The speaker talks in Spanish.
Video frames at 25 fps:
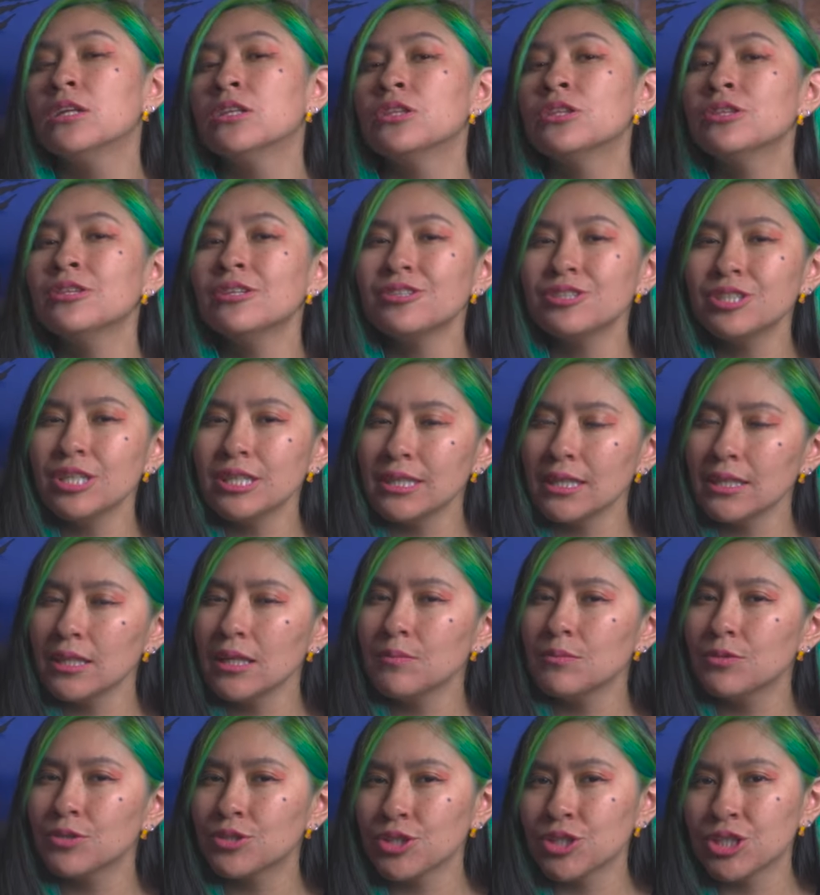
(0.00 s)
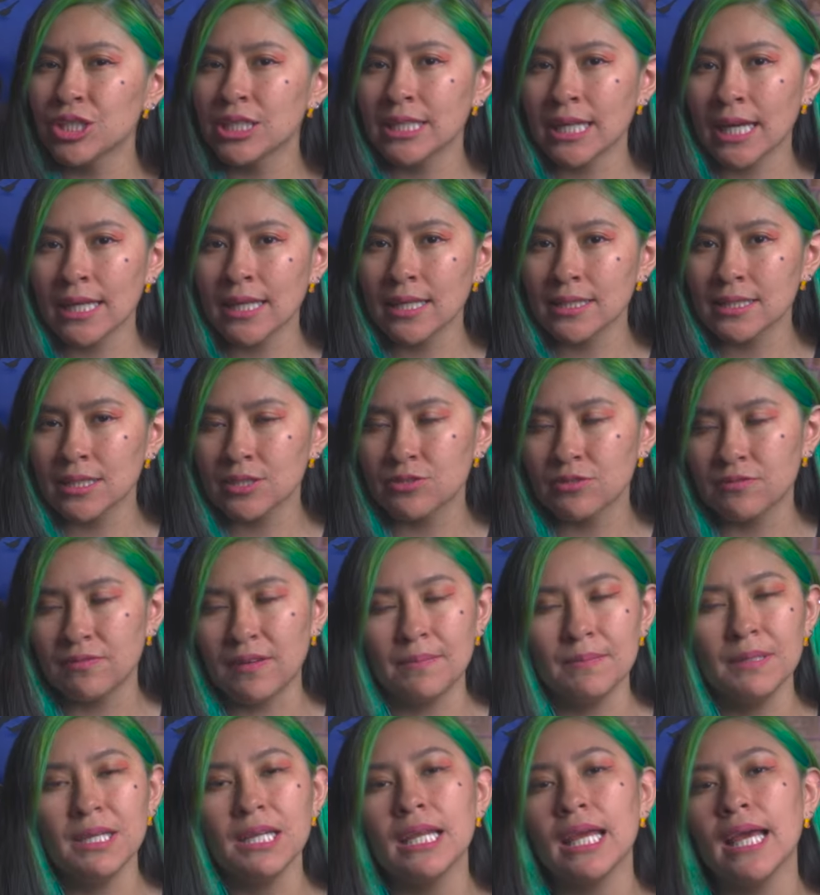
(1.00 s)
No se tiene muchos detalles de su
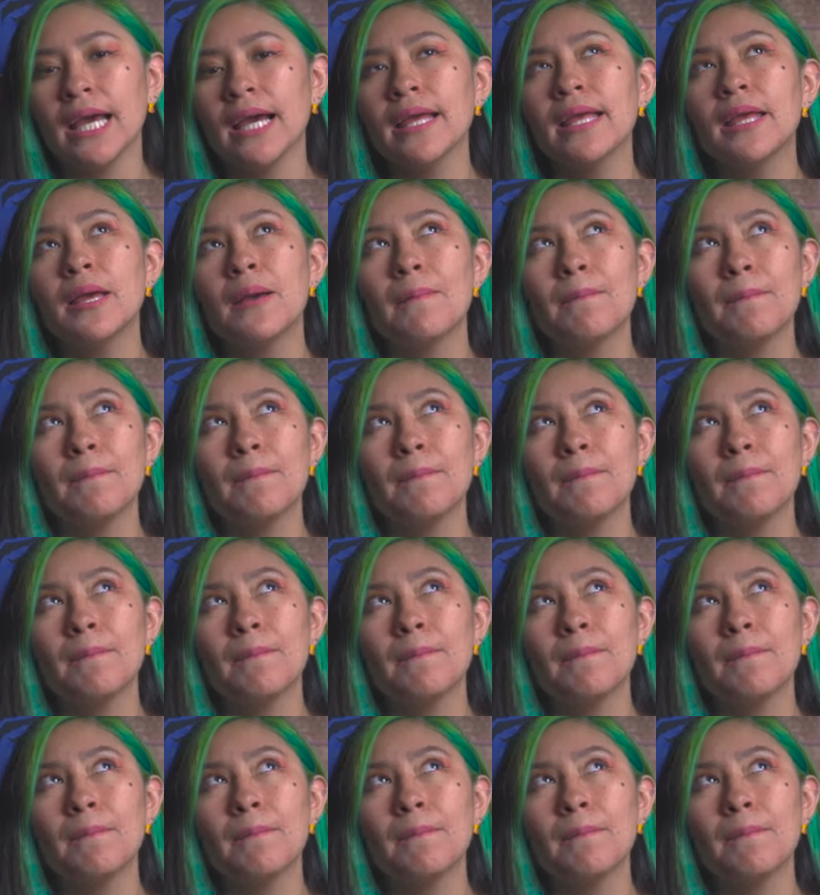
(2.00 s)
familia,